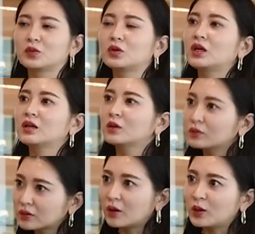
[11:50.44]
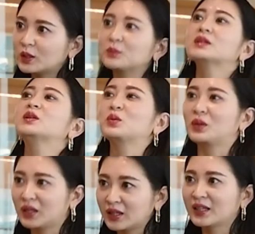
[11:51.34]
これ買われてました、ね、
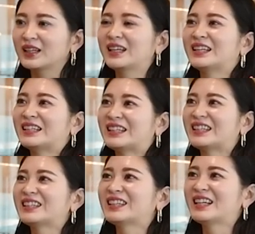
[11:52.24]
はいあの妻に